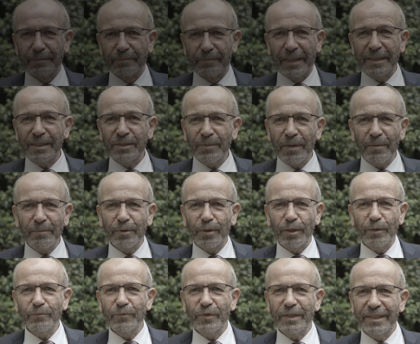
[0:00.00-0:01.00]
Manchmal
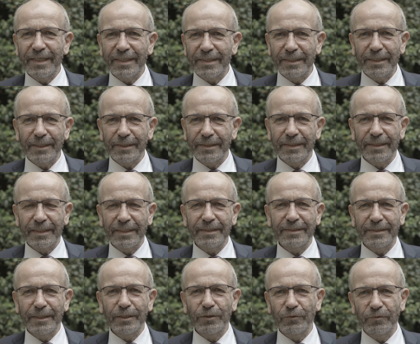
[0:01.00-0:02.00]
bekommen wir in der Kirche
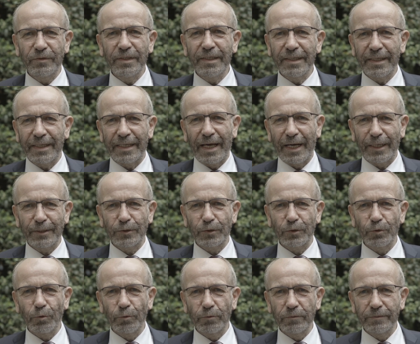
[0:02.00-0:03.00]
richtig viele
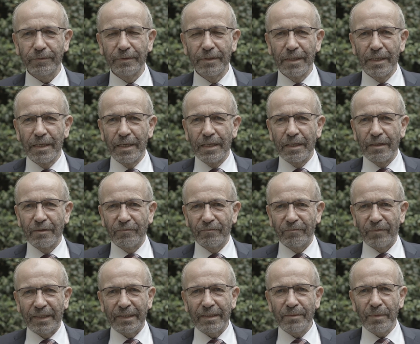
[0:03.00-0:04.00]
Reaktionen.
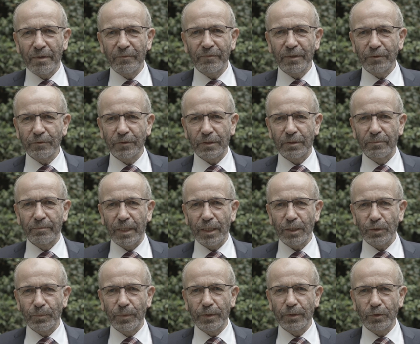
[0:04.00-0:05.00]
Wann immer wir uns zum
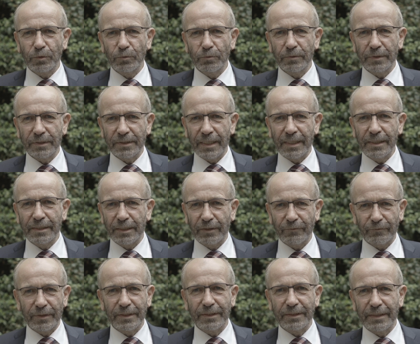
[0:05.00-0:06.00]
Beispiel zu
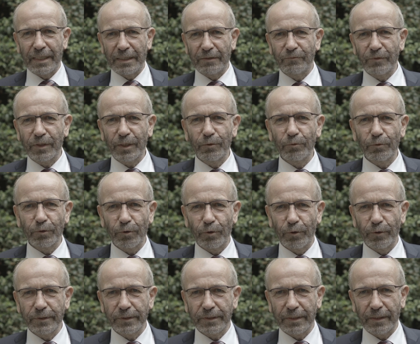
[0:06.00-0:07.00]
gesellschaftlichen Entwicklungen
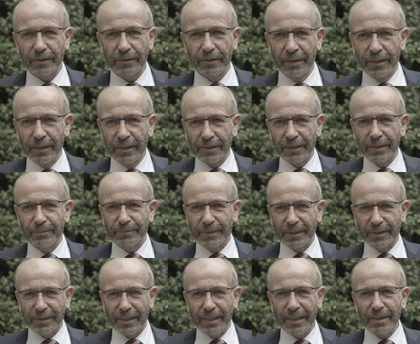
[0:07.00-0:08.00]
äußern, gibt
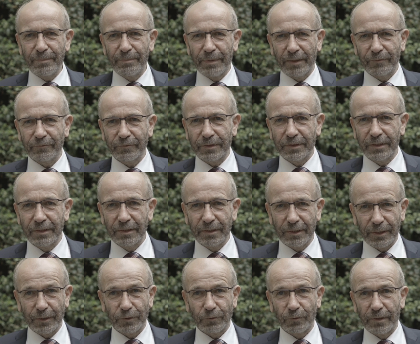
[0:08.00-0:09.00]
es lebhafte
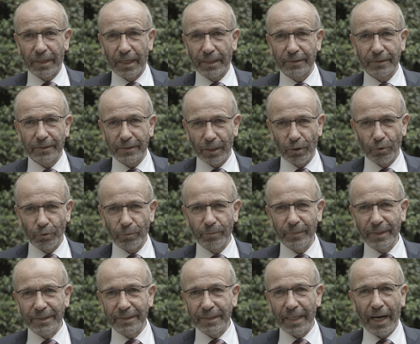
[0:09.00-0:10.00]
Resonanz, auch
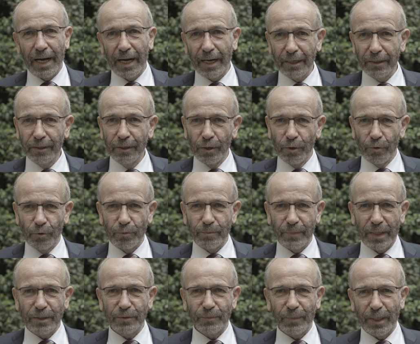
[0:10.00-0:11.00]
medial, und
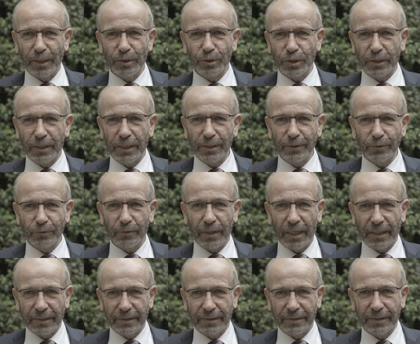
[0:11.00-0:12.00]
manchmal entstehen
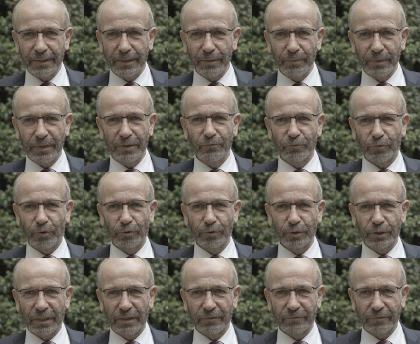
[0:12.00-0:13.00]
sogar richtige
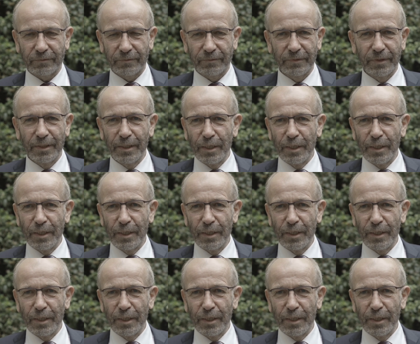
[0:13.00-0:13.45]
Brieffreundschaften.